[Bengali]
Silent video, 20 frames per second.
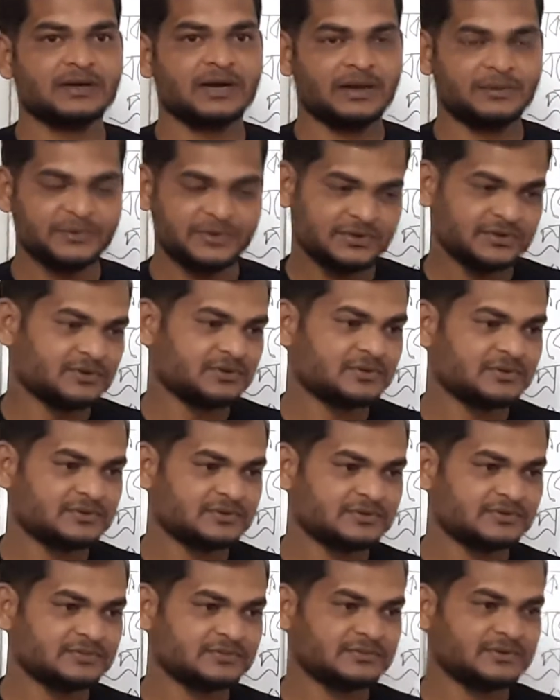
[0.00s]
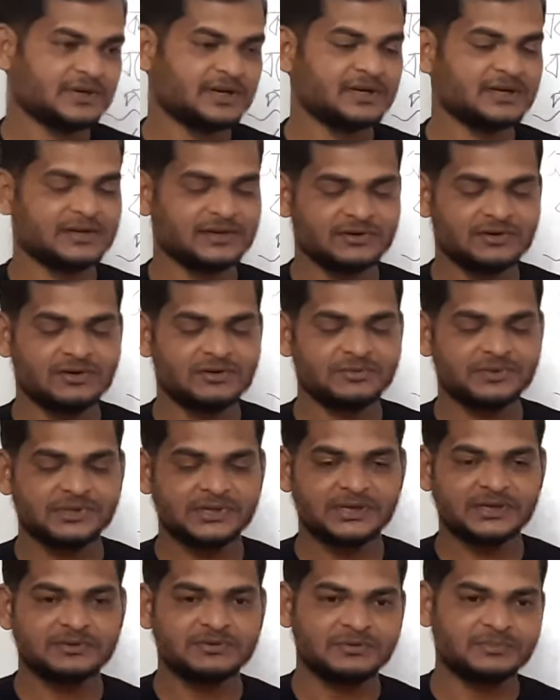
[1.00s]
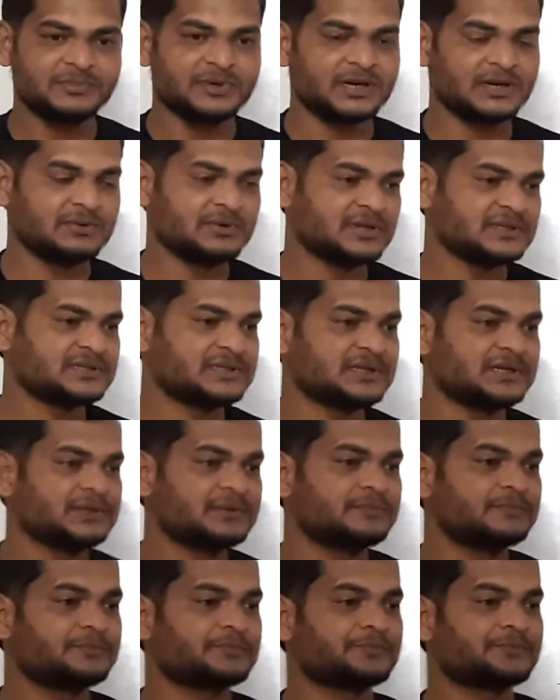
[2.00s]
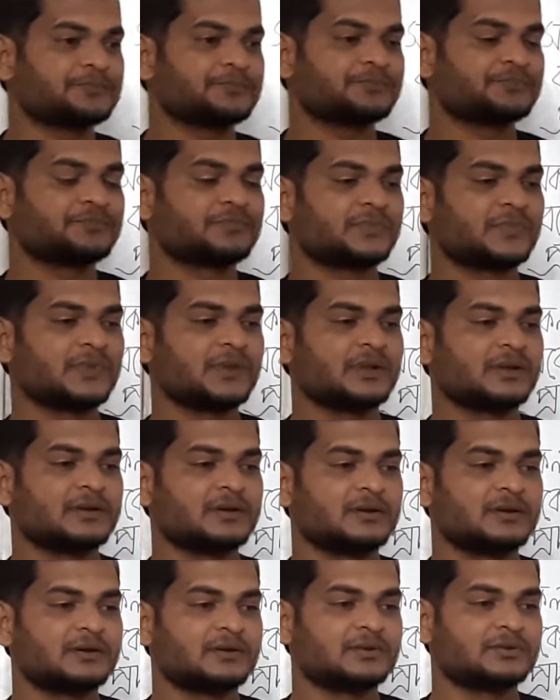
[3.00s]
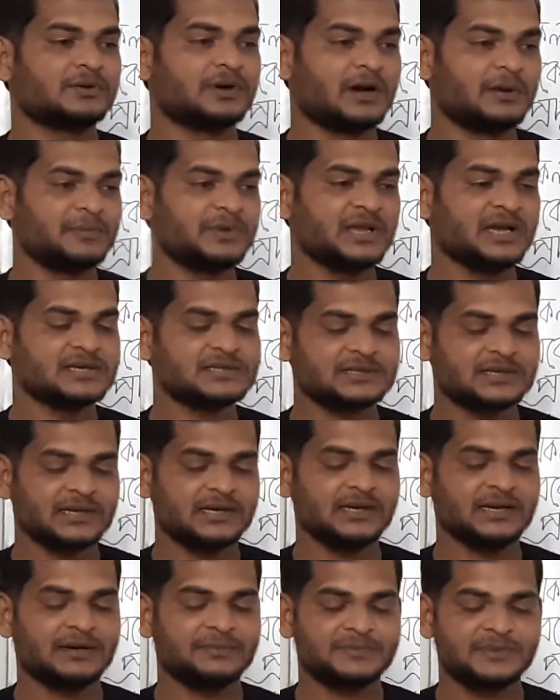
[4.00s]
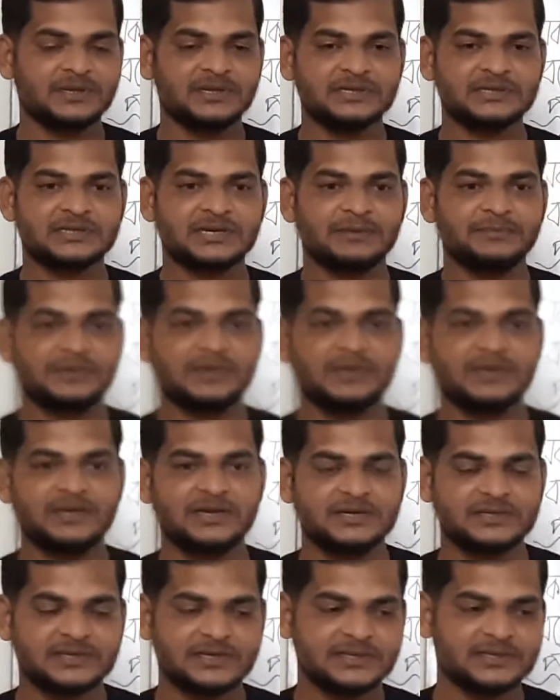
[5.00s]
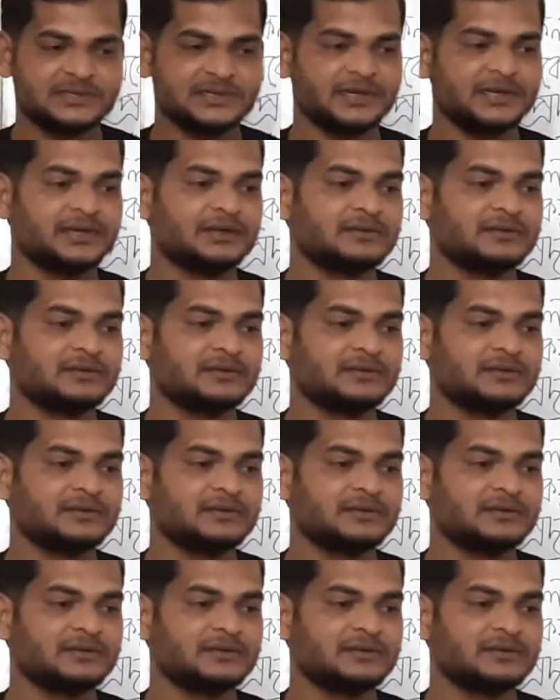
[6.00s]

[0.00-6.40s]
আমিও আল্লাহ রহমতে খুব ভালো আছি তো আমি আজকে আপনাদের সামনে নিয়ে এসেছি